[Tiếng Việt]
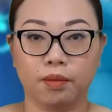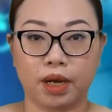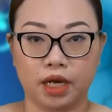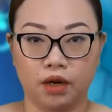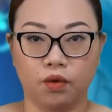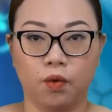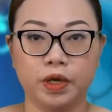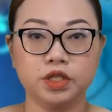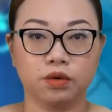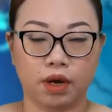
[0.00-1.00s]
tiền mặt lần
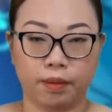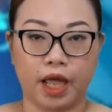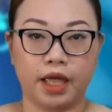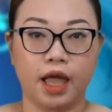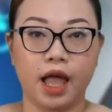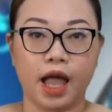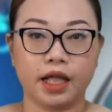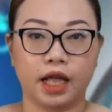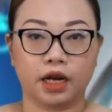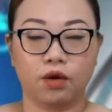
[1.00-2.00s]
cuối trong năm này
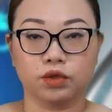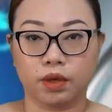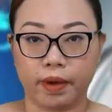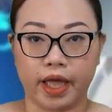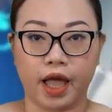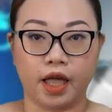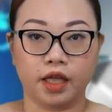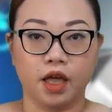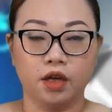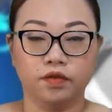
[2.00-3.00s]

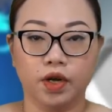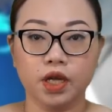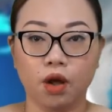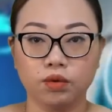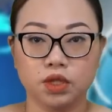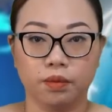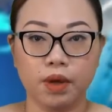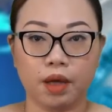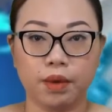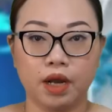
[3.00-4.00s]
2022 với
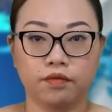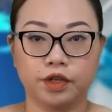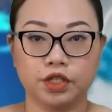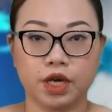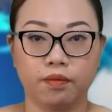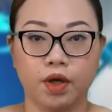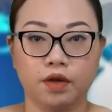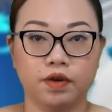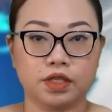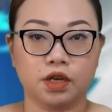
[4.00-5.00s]
0.25%
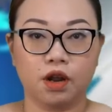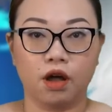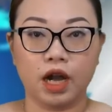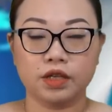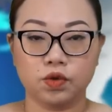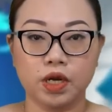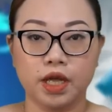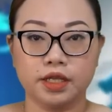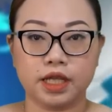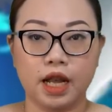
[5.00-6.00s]
và do đó lãi suất
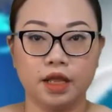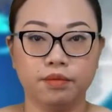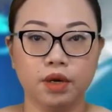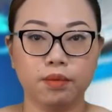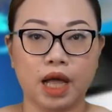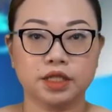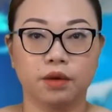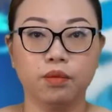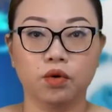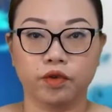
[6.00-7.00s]
sẽ lên mức
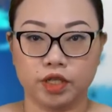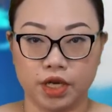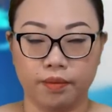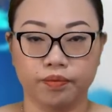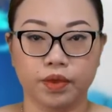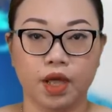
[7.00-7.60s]
3.1%.